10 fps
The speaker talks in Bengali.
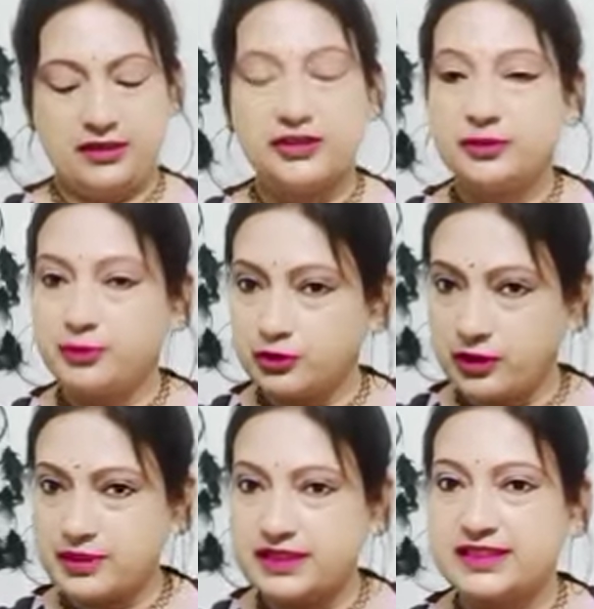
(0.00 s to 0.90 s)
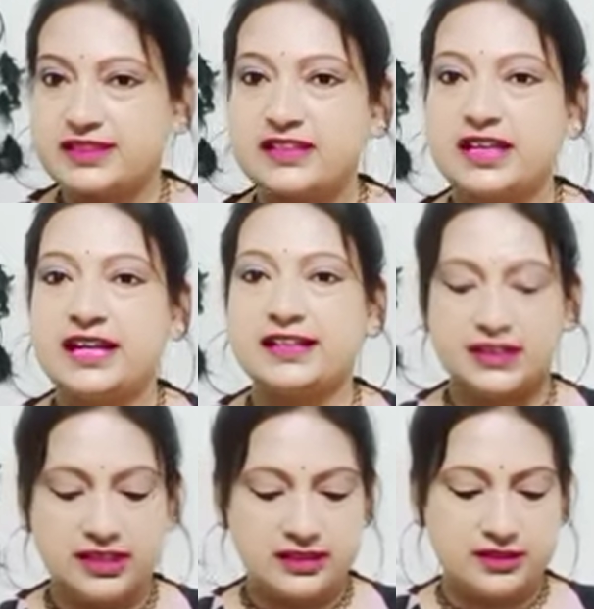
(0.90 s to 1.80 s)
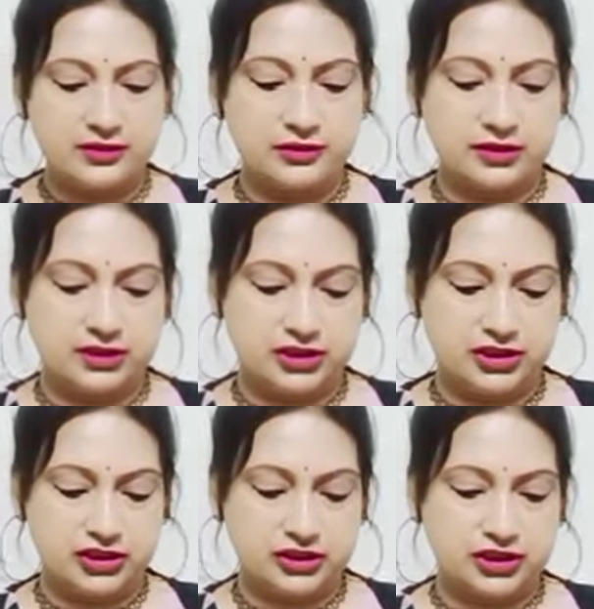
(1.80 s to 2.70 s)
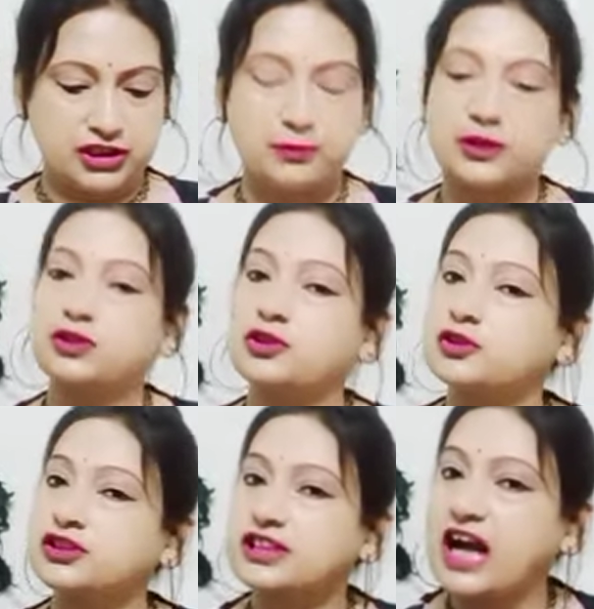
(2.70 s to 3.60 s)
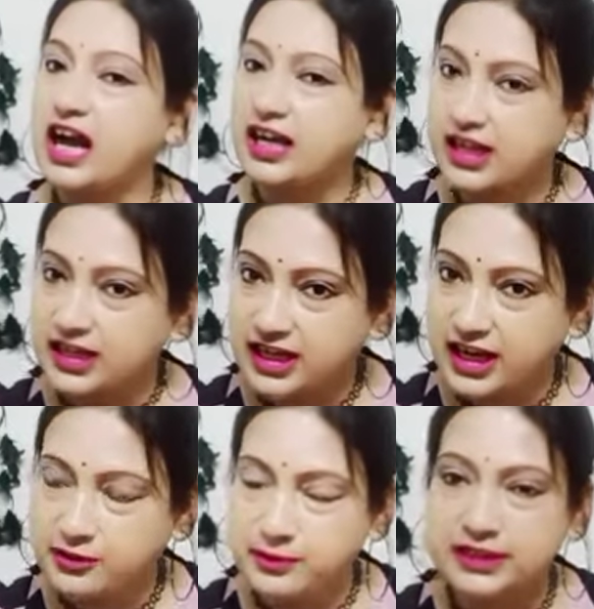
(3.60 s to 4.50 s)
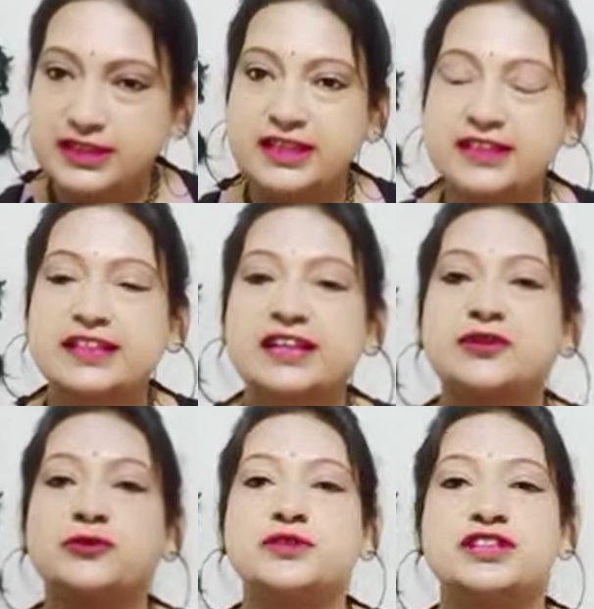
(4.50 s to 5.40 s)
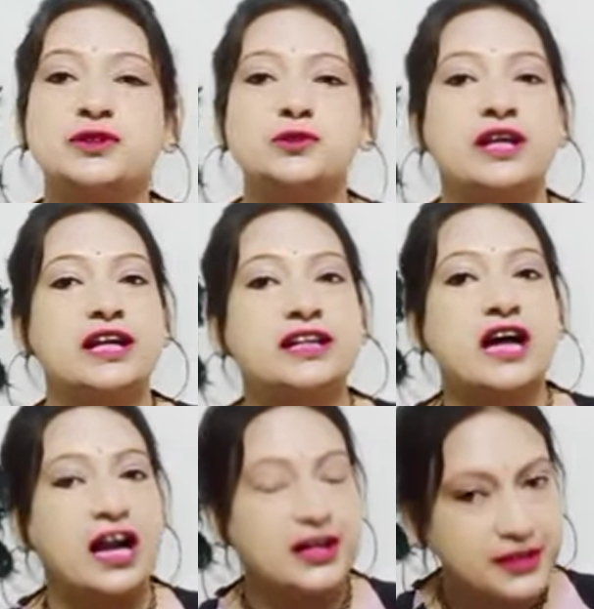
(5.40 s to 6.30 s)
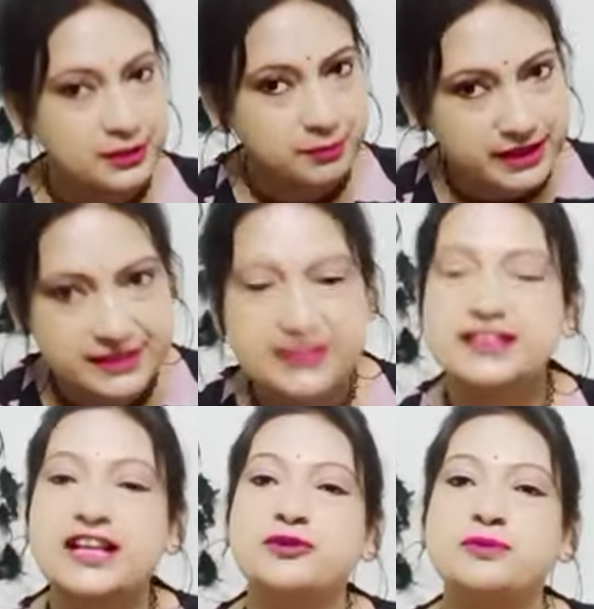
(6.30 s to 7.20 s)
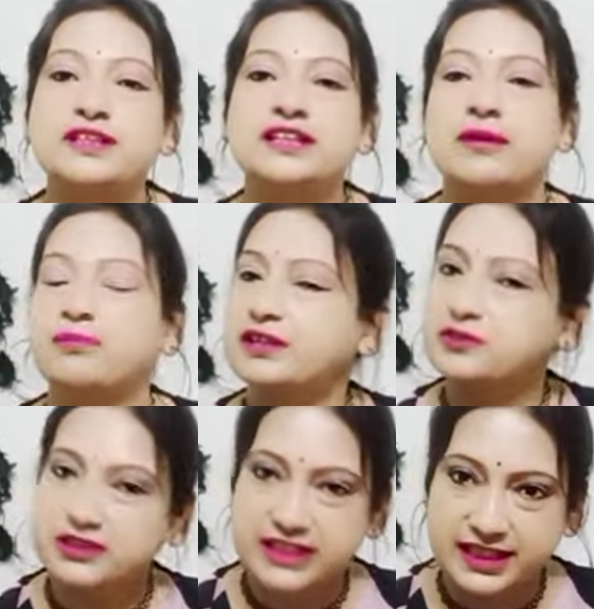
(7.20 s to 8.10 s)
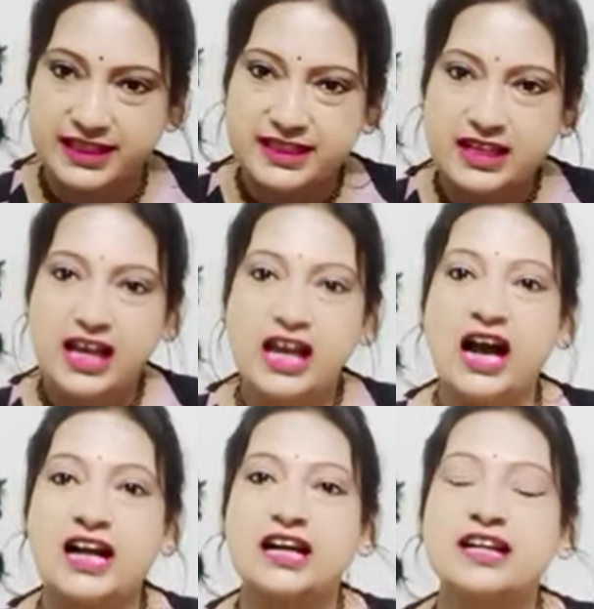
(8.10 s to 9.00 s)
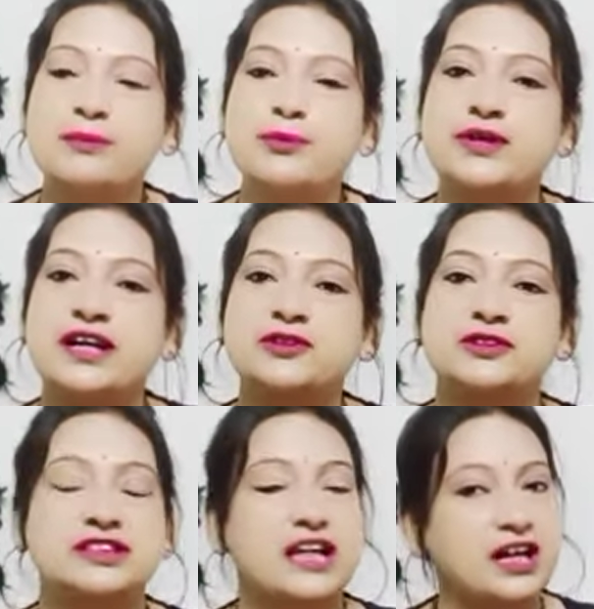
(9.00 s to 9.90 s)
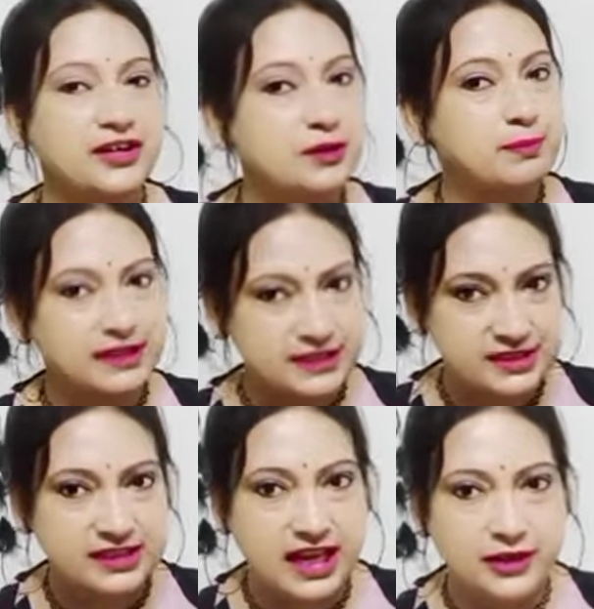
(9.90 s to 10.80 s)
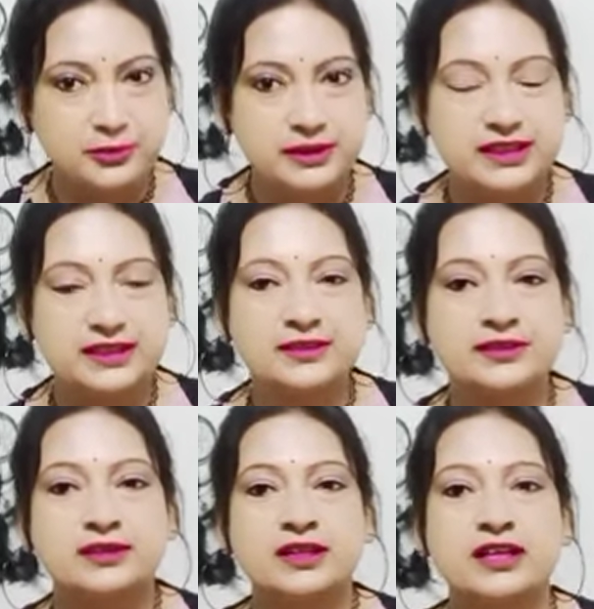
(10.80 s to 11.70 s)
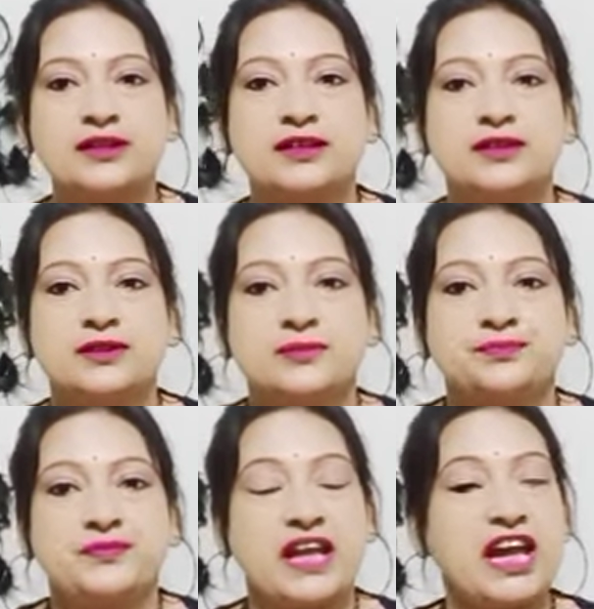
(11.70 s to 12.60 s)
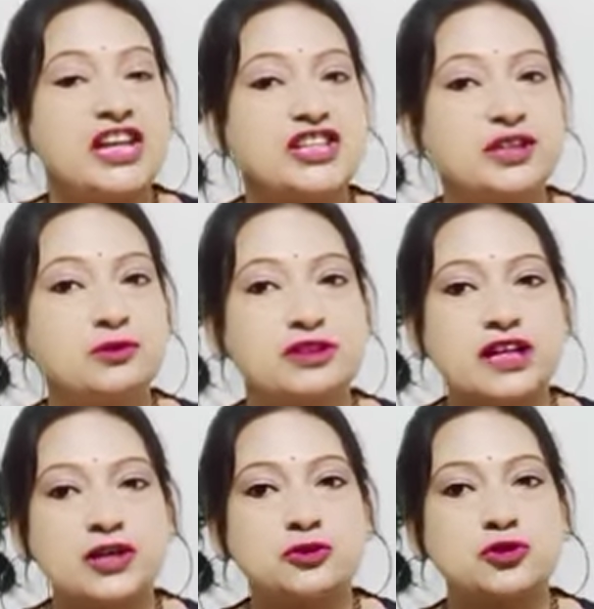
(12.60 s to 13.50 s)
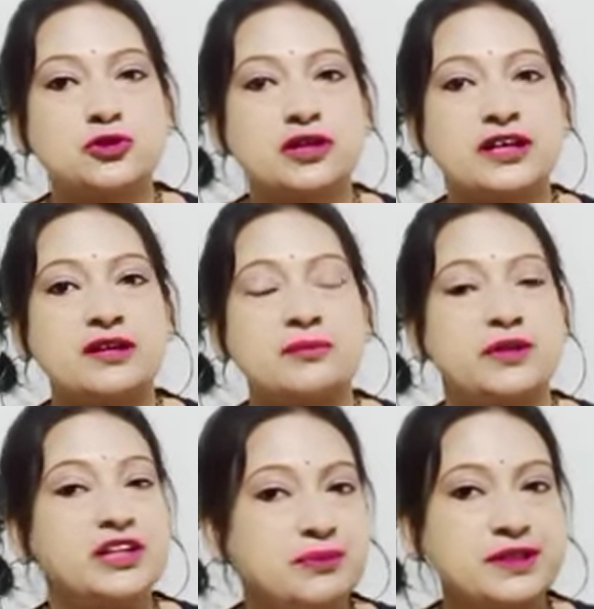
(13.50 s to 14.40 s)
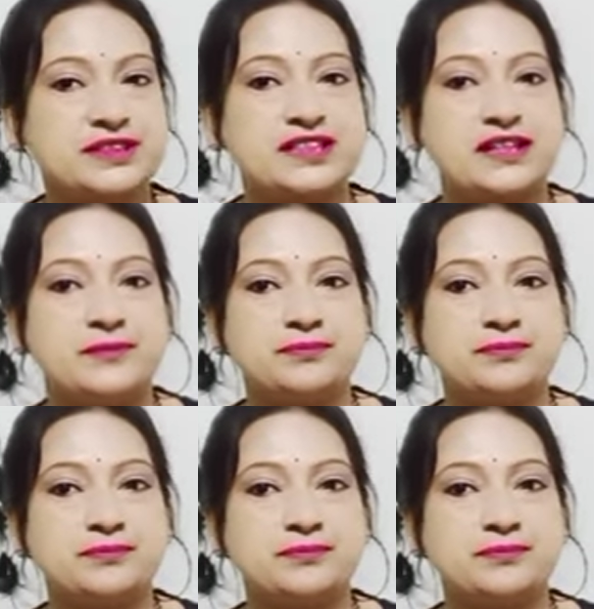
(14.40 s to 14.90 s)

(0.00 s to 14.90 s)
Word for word: রিভিউ আমি দিচ্ছি এটা সীমন্তক হচ্ছে আকাঙ্ক্ষা আয়ুর্বেদিকের একটা লিকুইড সিন্দুর এটা হান্ড্রেড পার্সেন্ট আয়ুর্বেদিক আপনারা তো জানেন আকাঙ্ক্ষা প্রোডাক্ট হচ্ছে হান্ড্রেড পার্সেন্ট আয়ুর্বেদিক এই সিন্দুরটা ইউজ করার বেনিফিটস কি